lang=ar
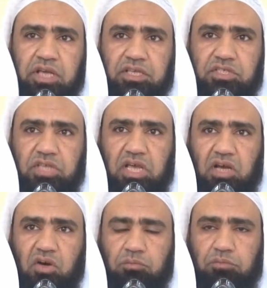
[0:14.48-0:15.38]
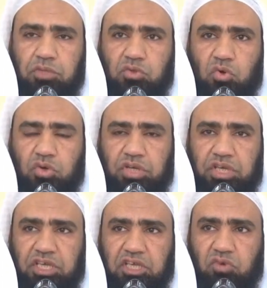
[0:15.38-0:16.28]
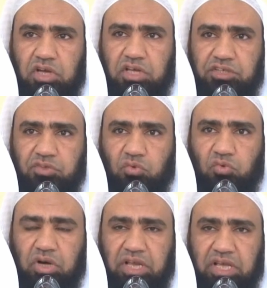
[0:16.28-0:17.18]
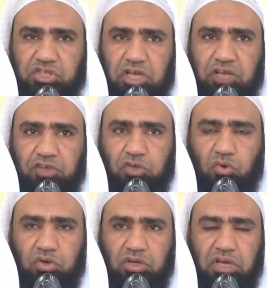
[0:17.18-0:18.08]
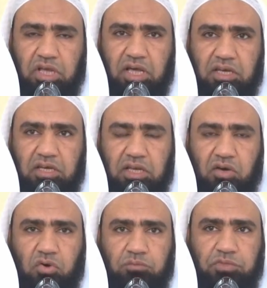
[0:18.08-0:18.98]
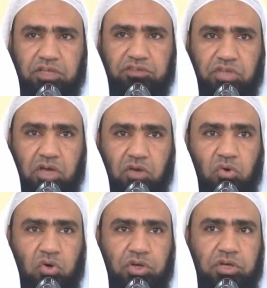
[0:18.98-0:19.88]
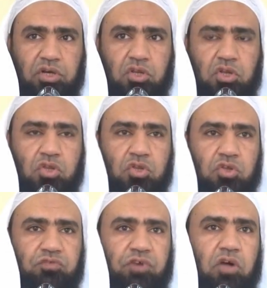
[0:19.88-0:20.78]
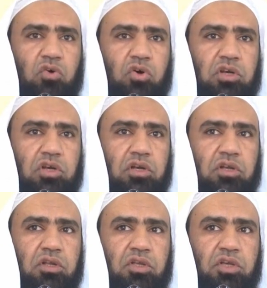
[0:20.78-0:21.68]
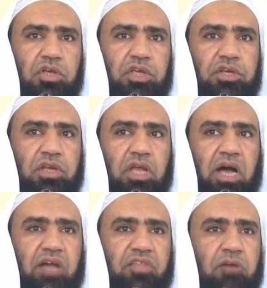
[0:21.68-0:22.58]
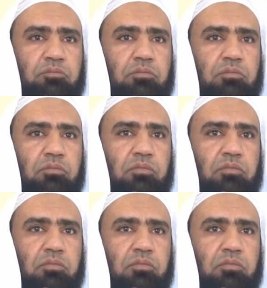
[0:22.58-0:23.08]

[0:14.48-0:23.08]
ليس لهم من دونه ولي ولا شفيع لعلهم يتقون فقل إن أعظم